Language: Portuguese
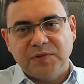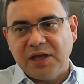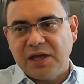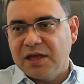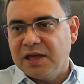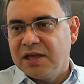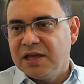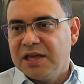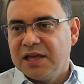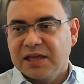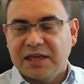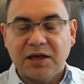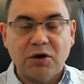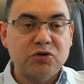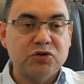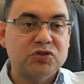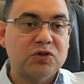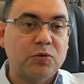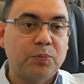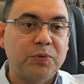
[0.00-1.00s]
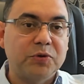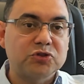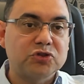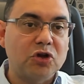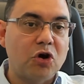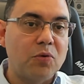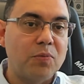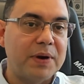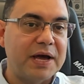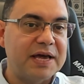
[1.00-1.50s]
né? Que é os que o
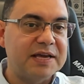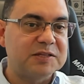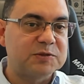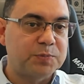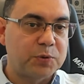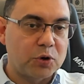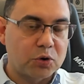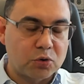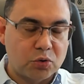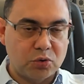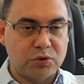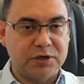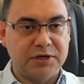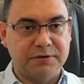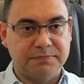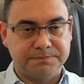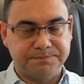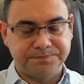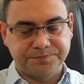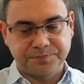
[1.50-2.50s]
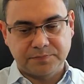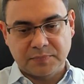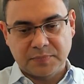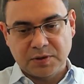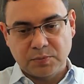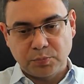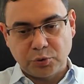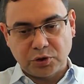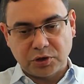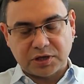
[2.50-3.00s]
pessoal mais procura.
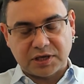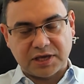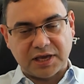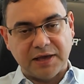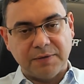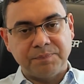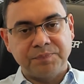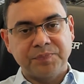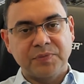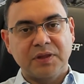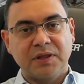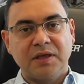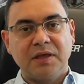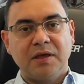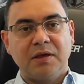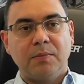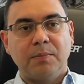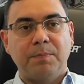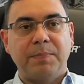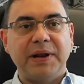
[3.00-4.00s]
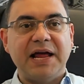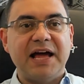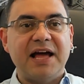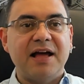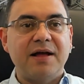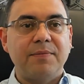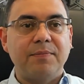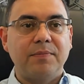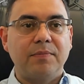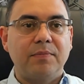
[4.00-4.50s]
Por quê?
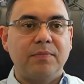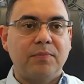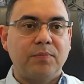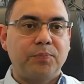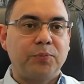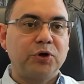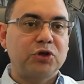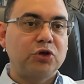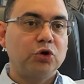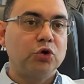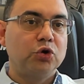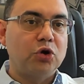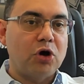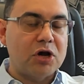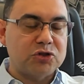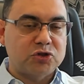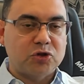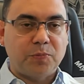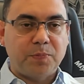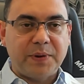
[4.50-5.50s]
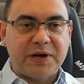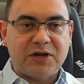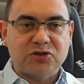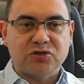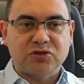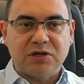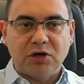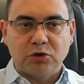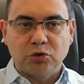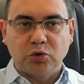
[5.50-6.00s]
Pra, porque o nosso
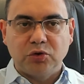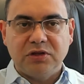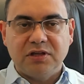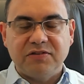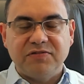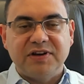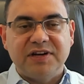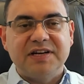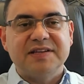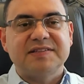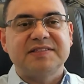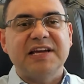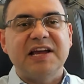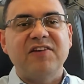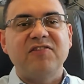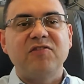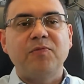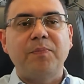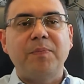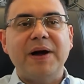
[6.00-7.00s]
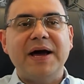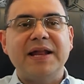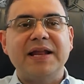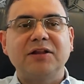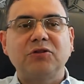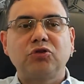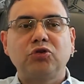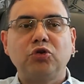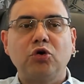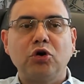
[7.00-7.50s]
operacional do River ele serve para
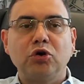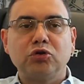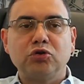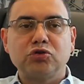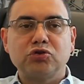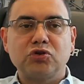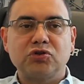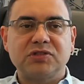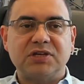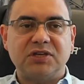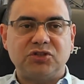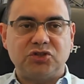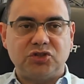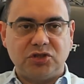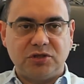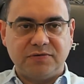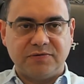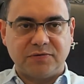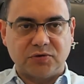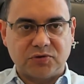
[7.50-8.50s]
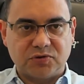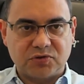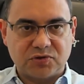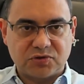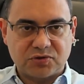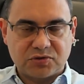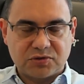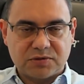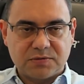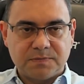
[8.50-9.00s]
todos os
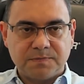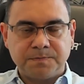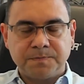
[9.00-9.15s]
ativos.